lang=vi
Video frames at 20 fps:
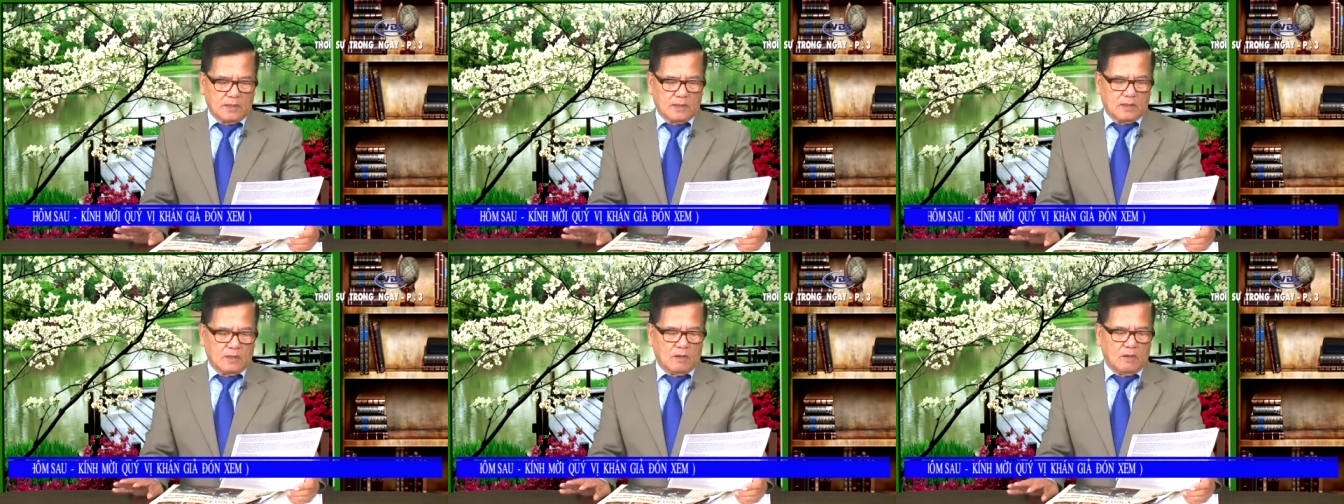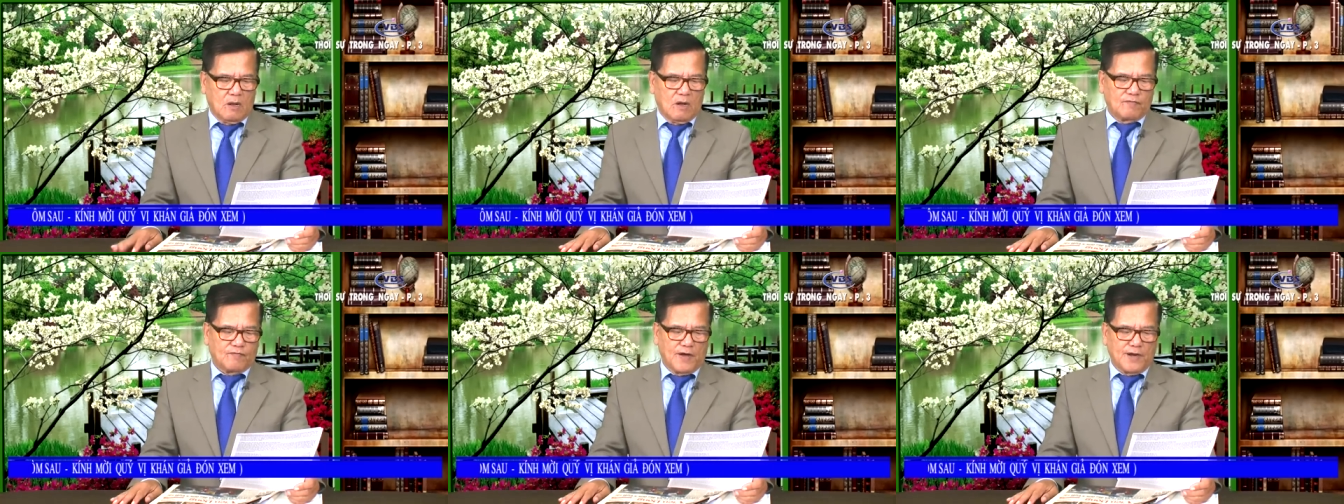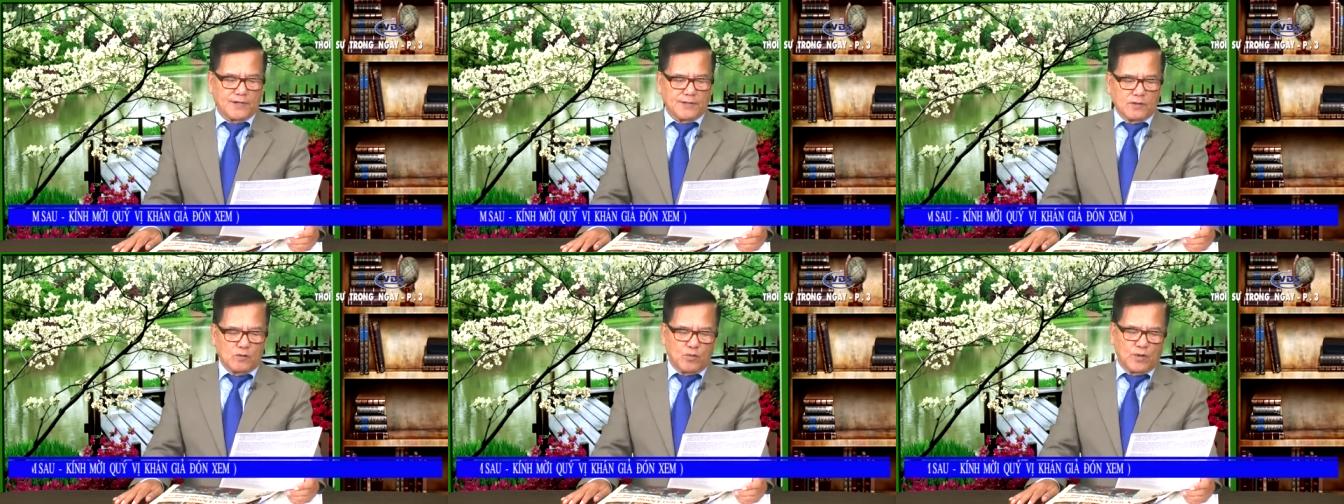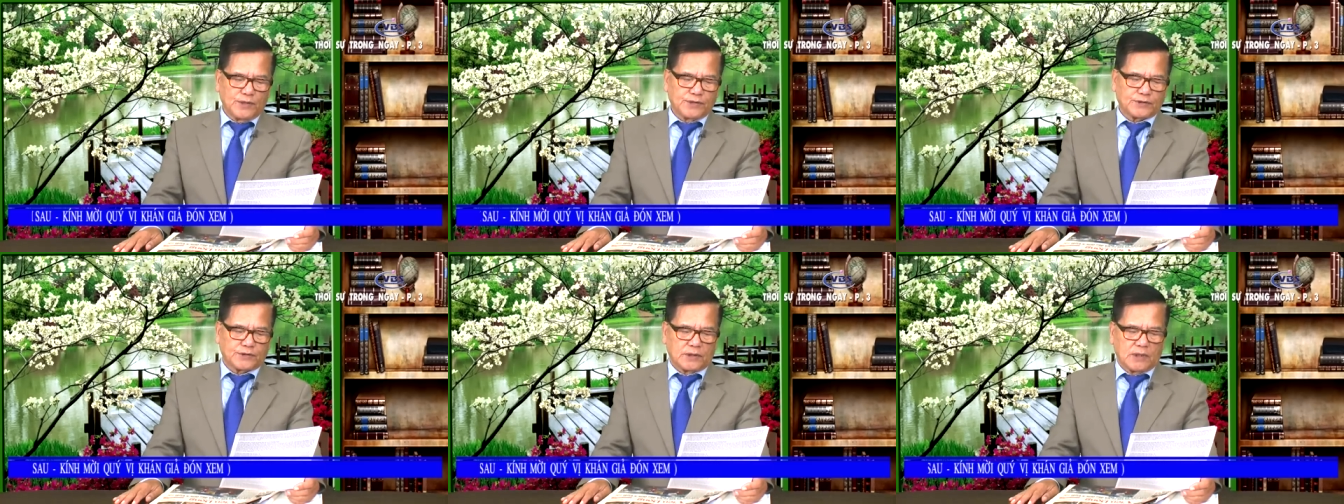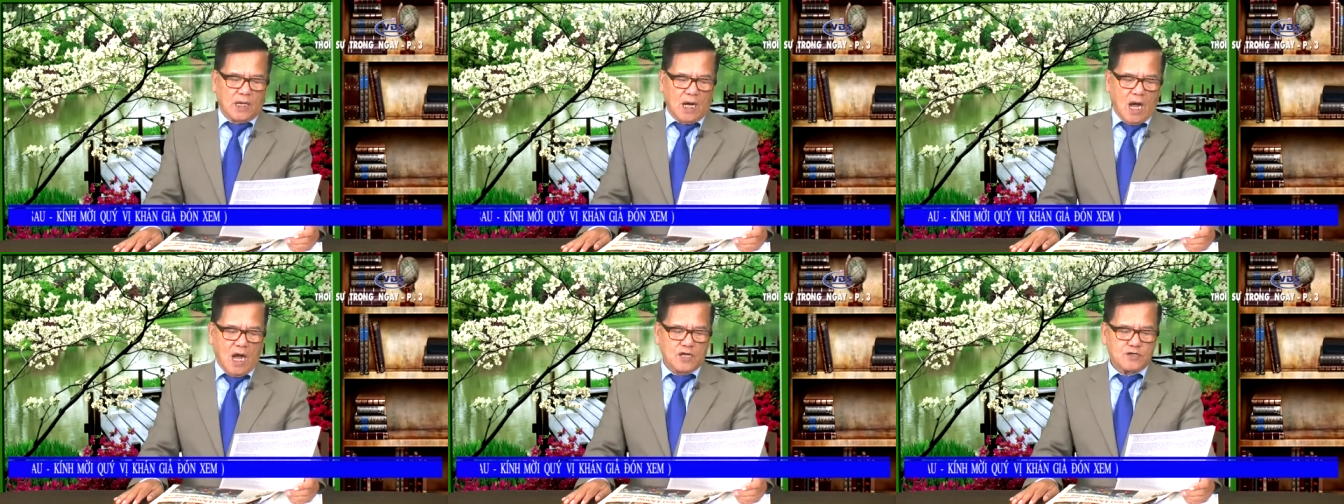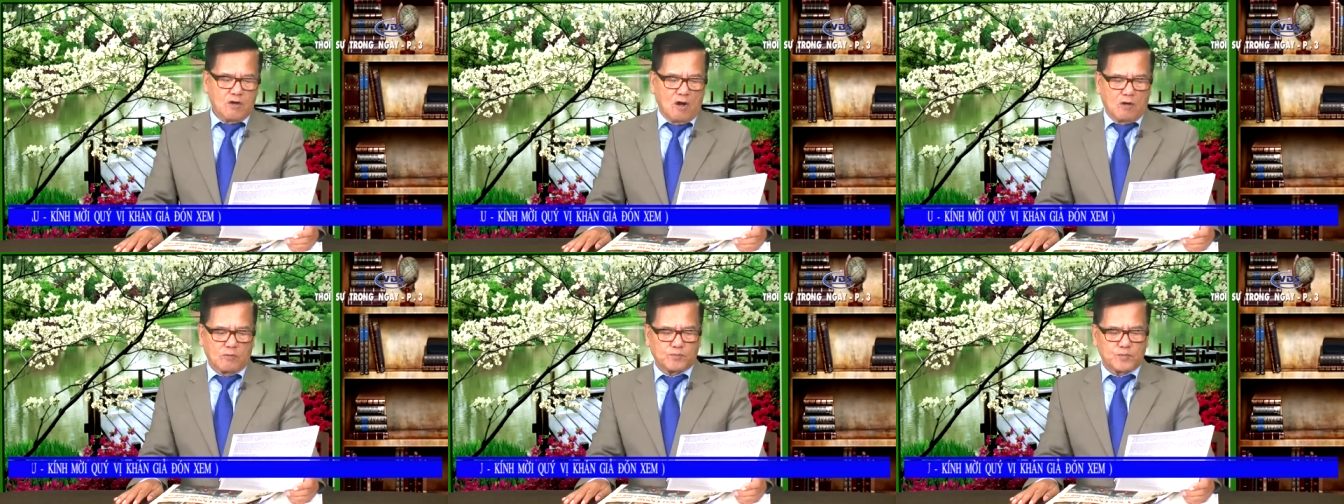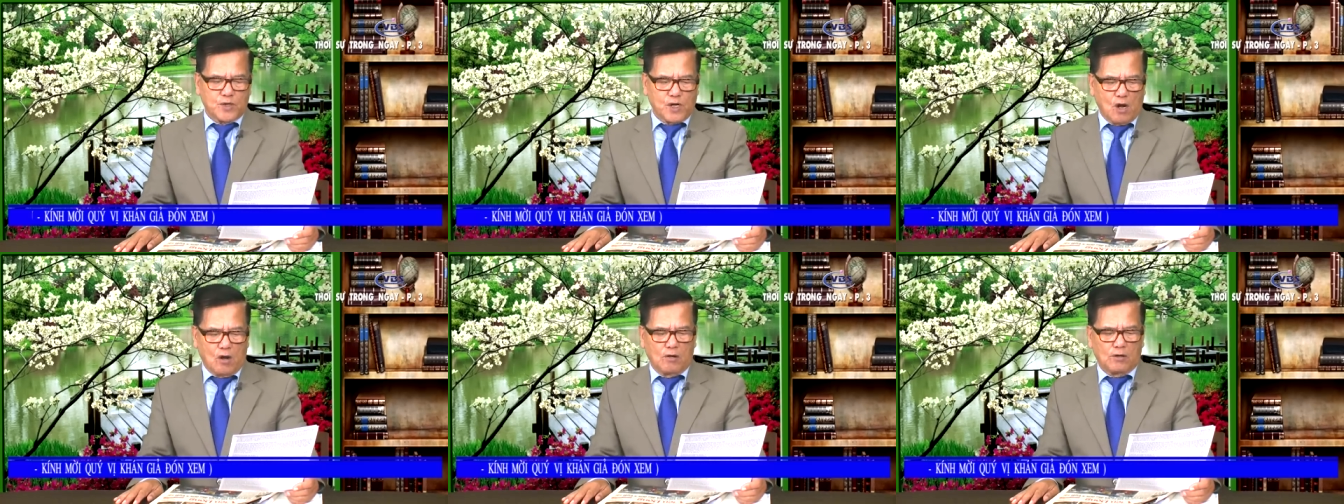Lò phản ứng nguyên tử ở
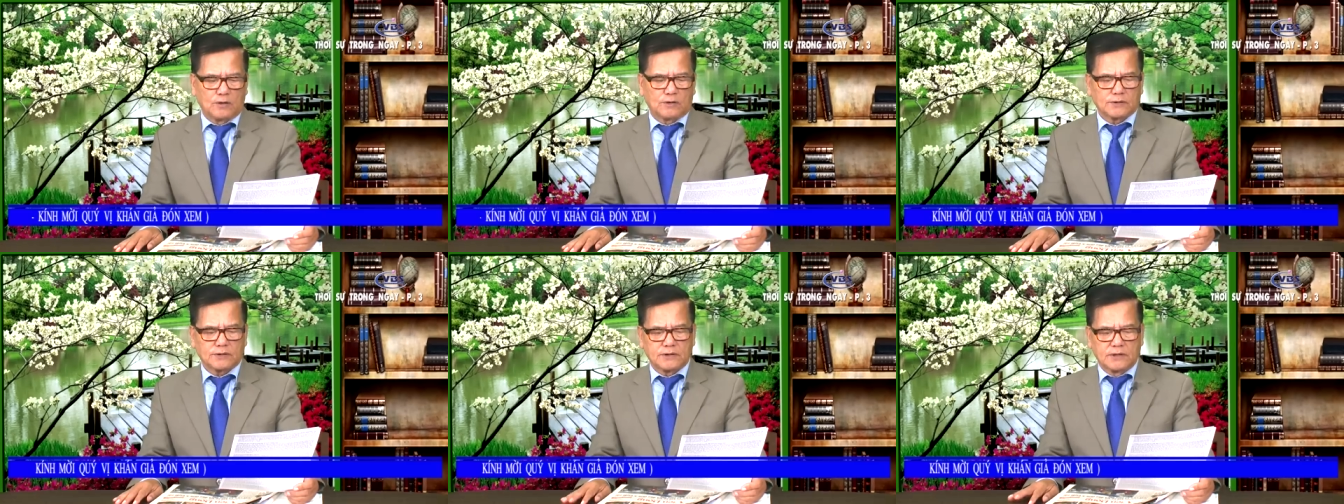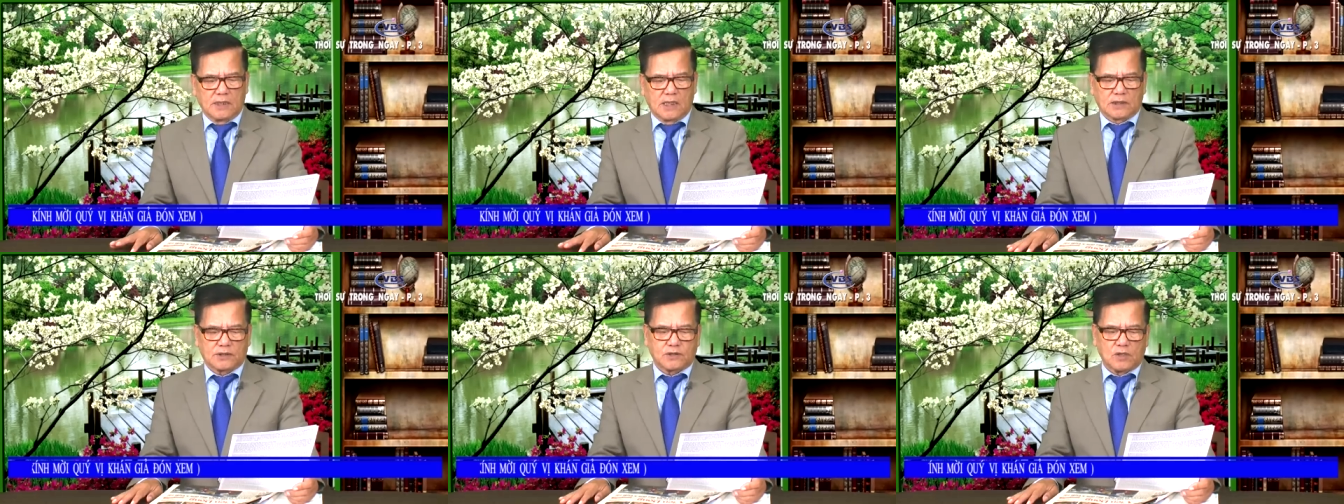Yongbyon được